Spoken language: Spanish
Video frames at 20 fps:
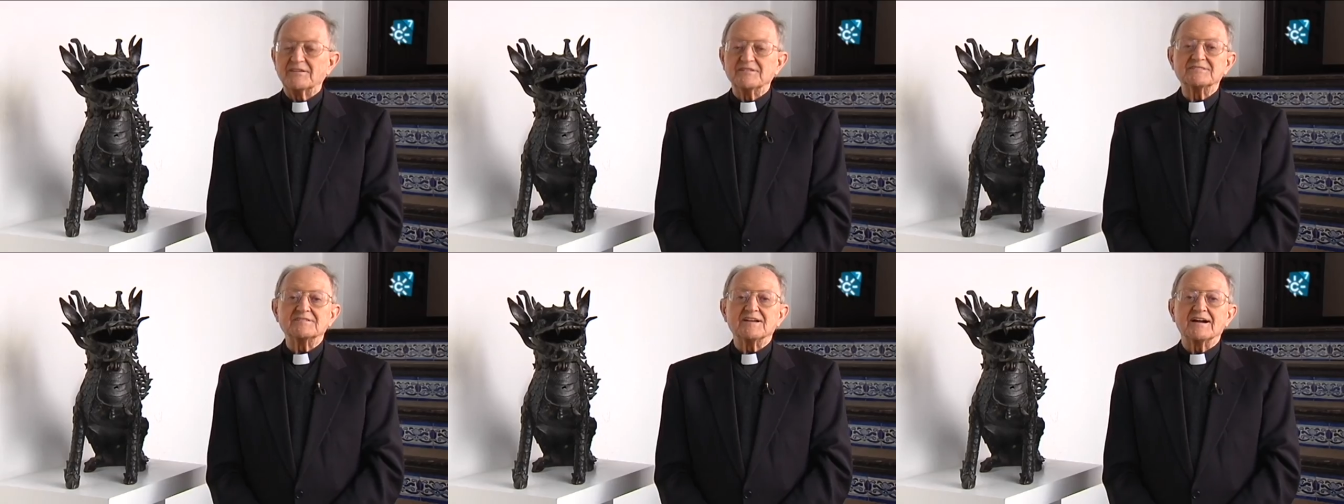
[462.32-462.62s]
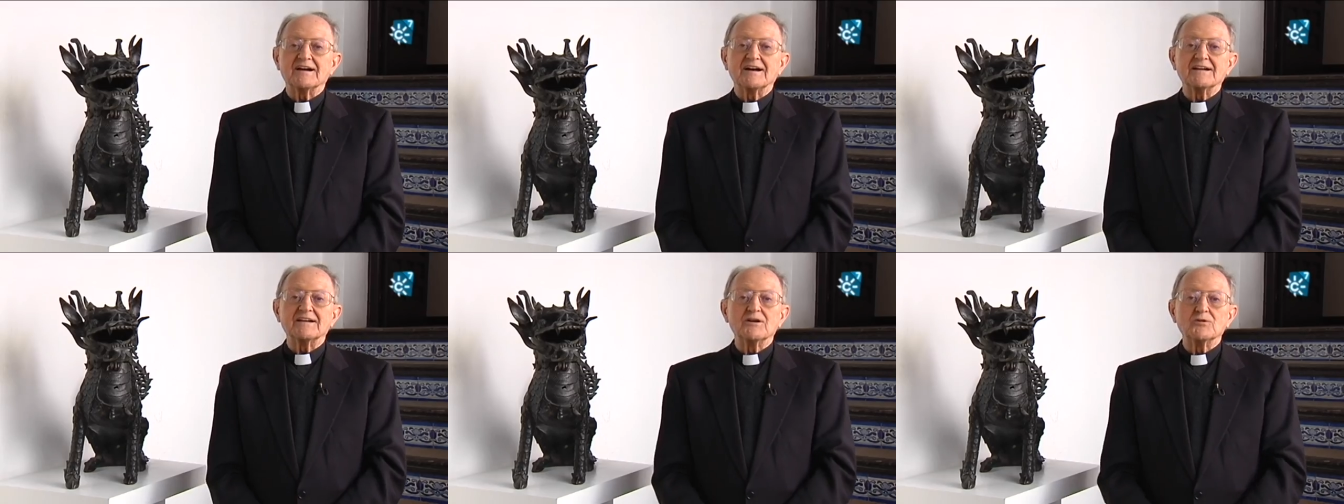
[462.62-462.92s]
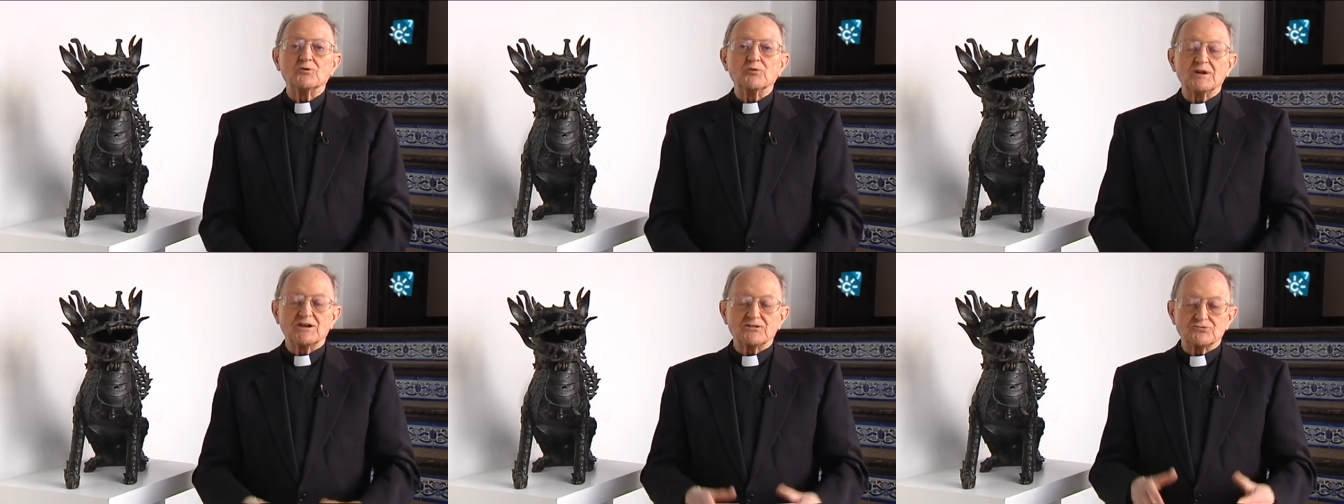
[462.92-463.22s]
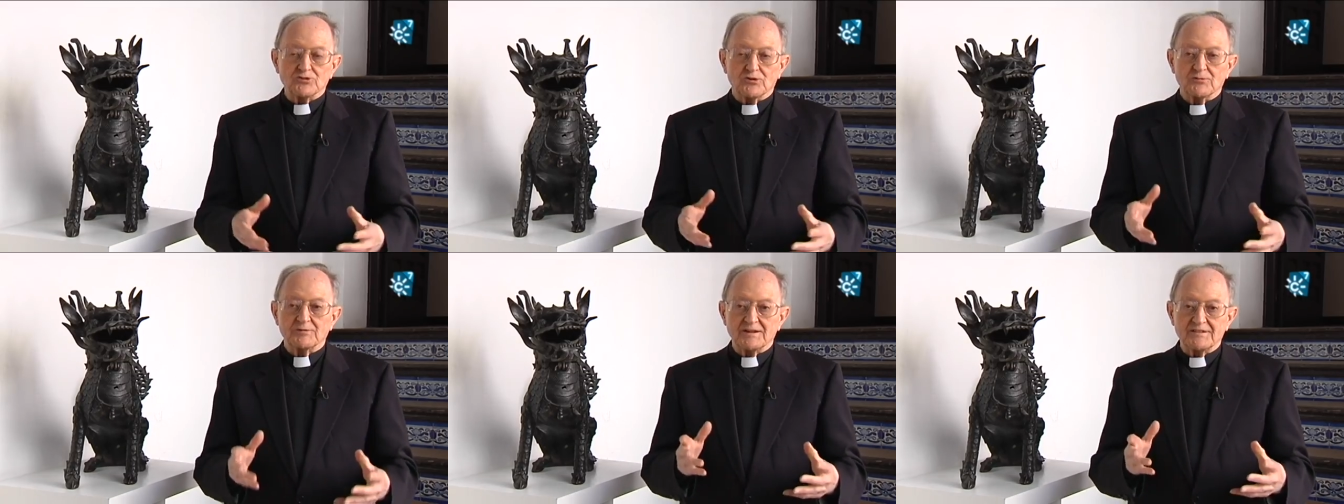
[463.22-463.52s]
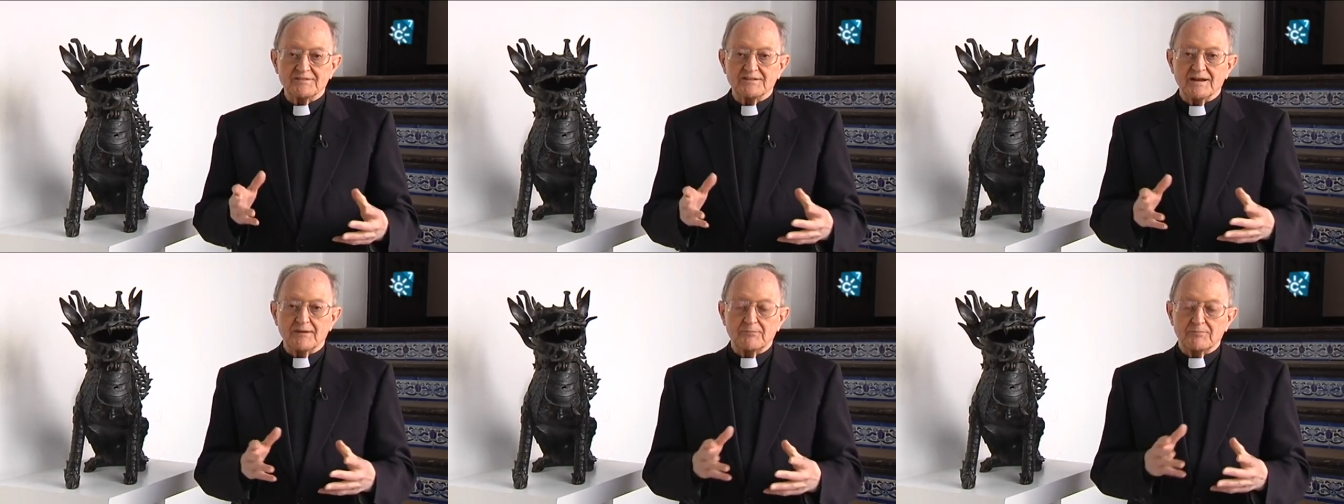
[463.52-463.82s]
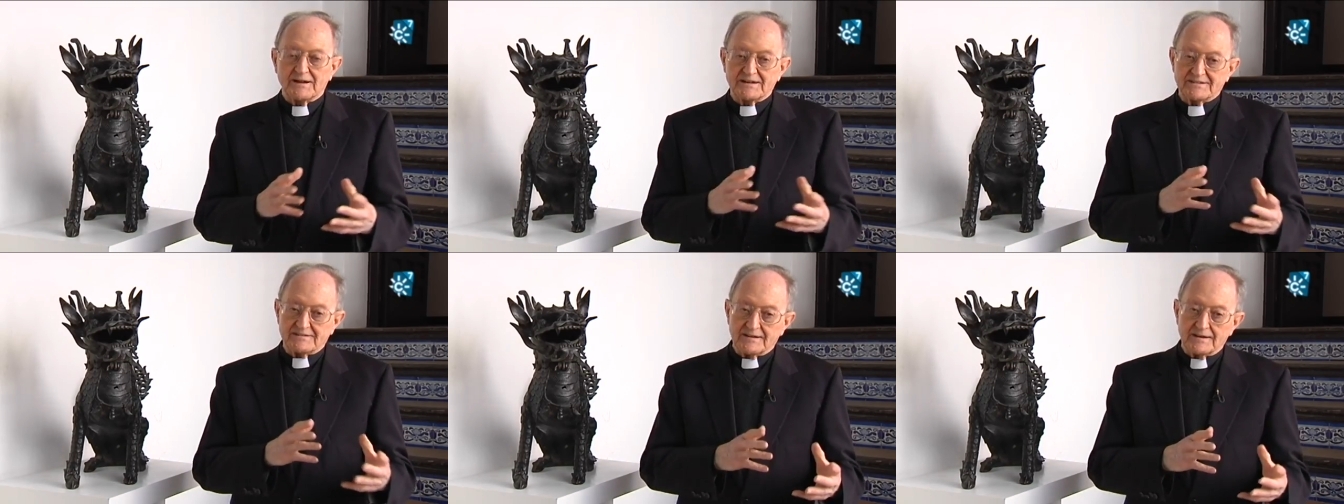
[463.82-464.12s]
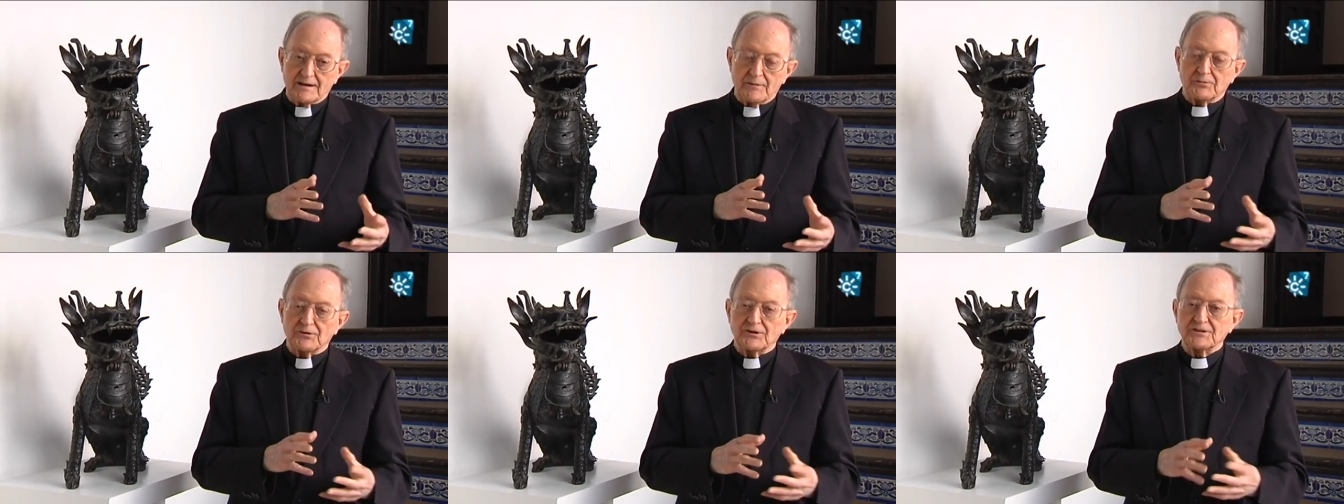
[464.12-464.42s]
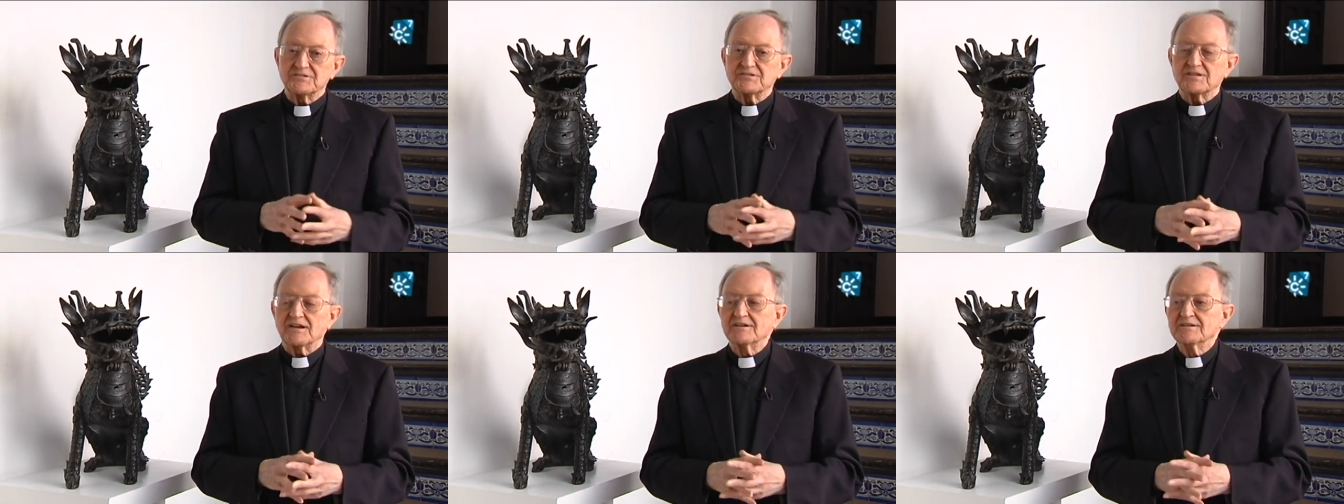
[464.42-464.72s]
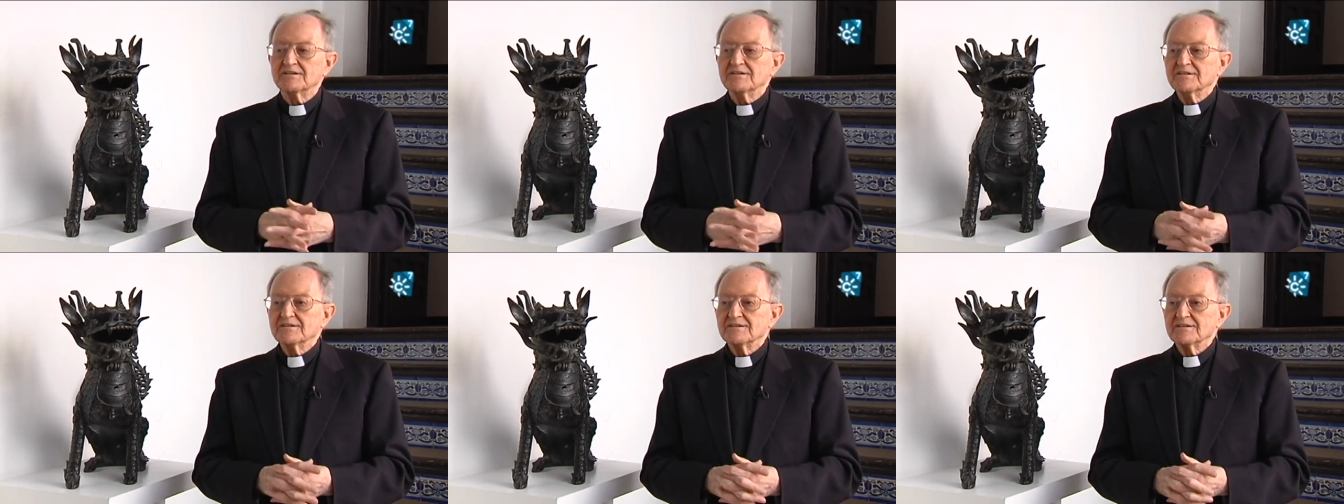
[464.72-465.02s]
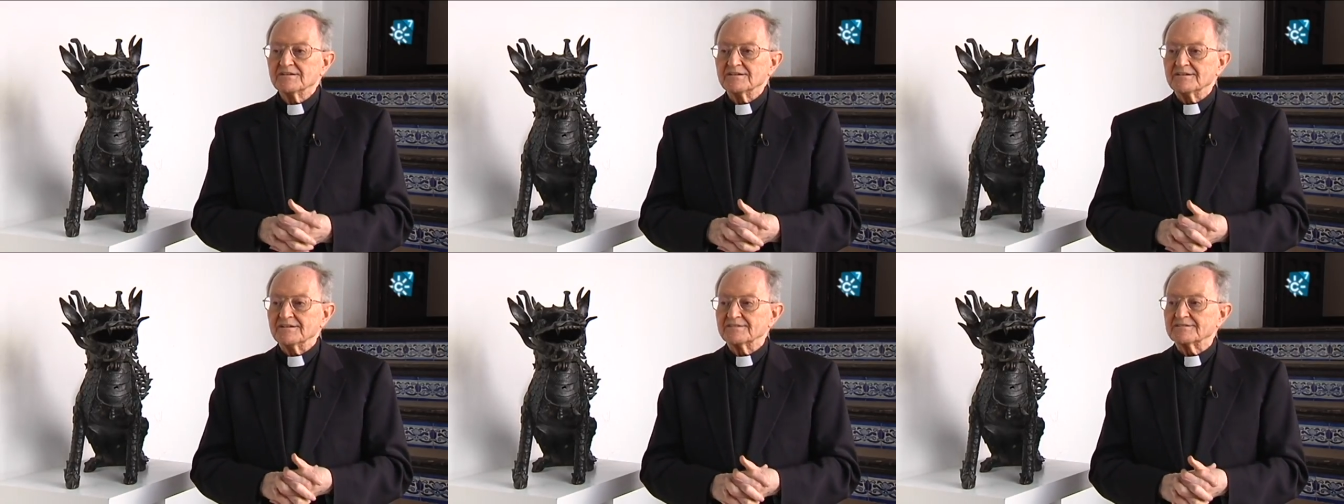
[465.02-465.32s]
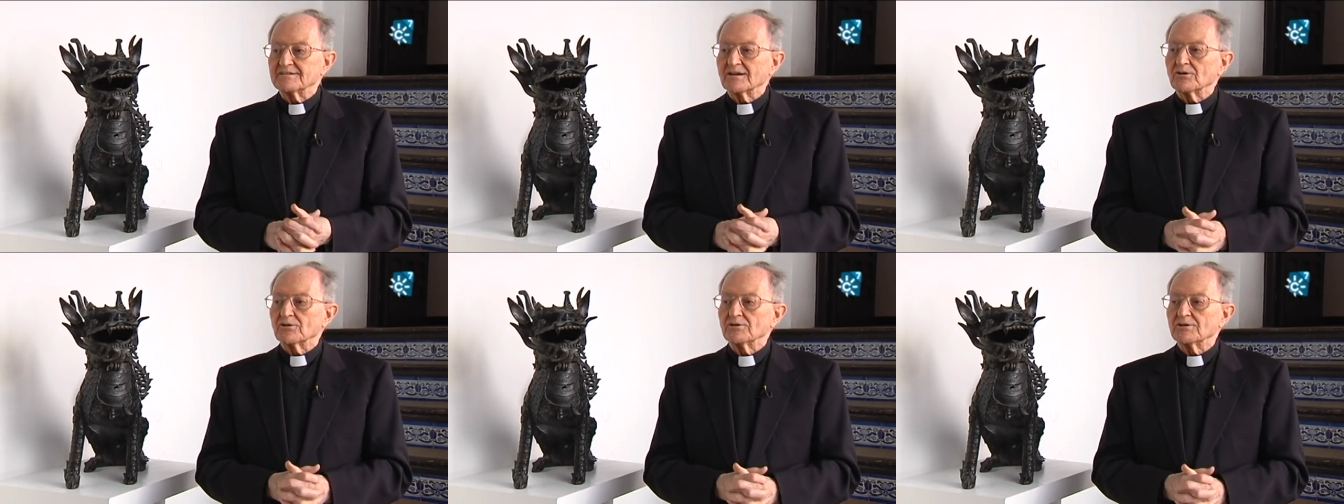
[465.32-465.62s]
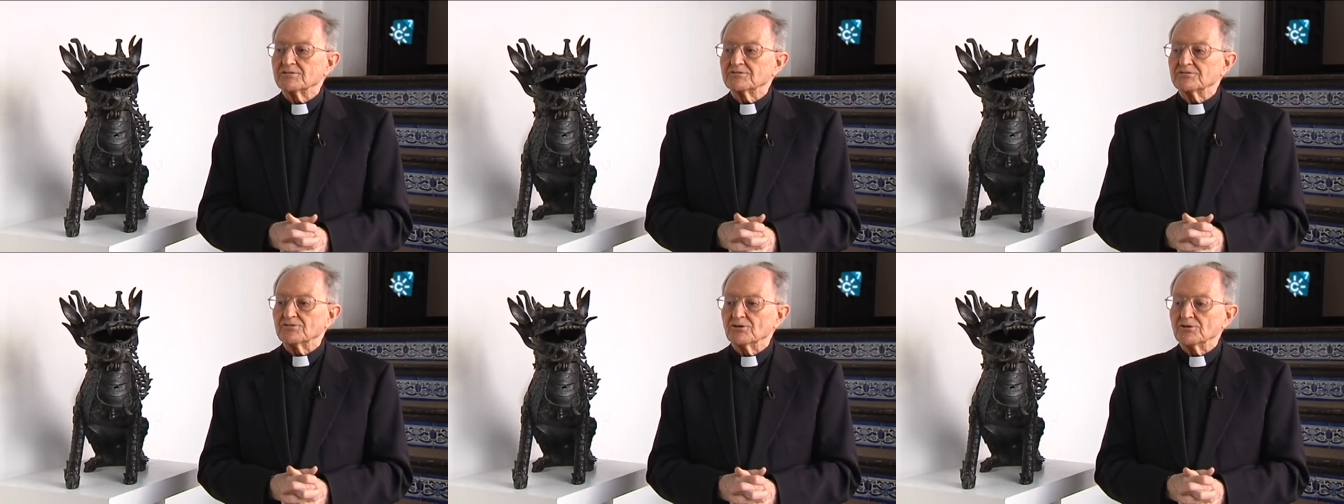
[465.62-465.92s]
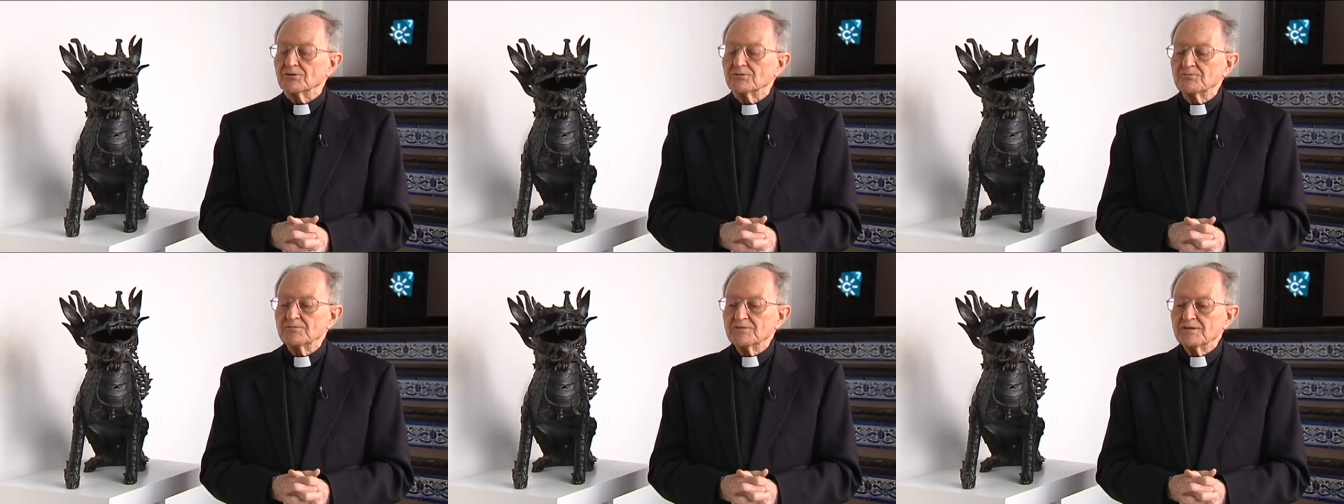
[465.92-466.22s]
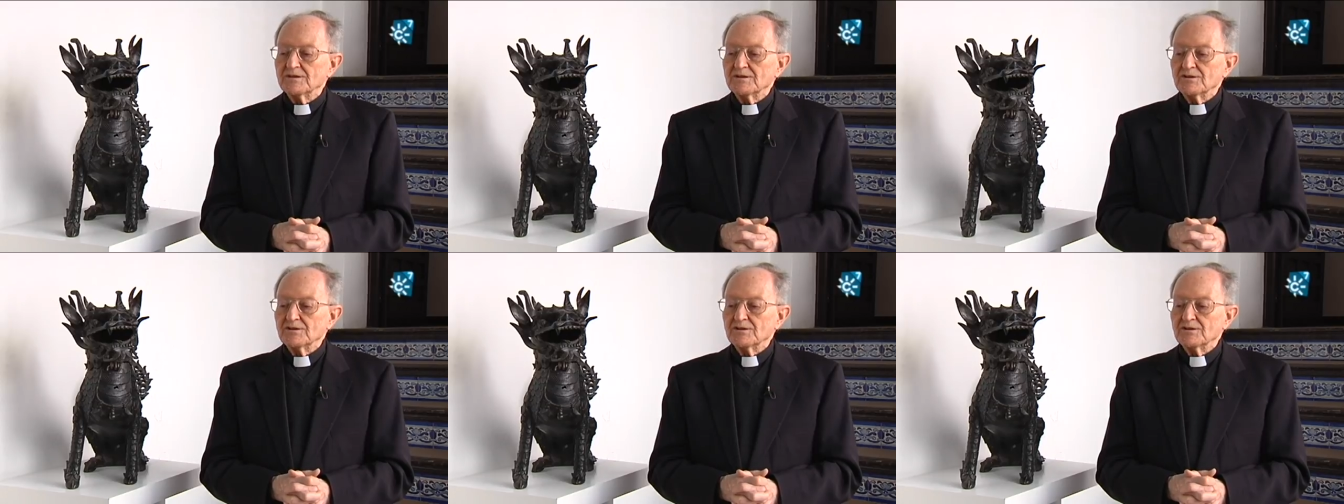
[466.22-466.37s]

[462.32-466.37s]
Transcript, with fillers: destacar algunas obras de la parte japonesa de esta colección,